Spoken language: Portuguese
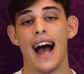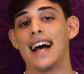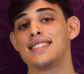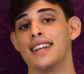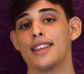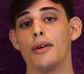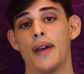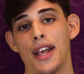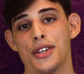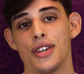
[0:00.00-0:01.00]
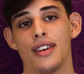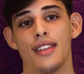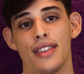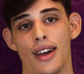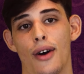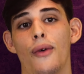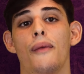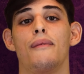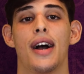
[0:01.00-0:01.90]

acidentalmente, então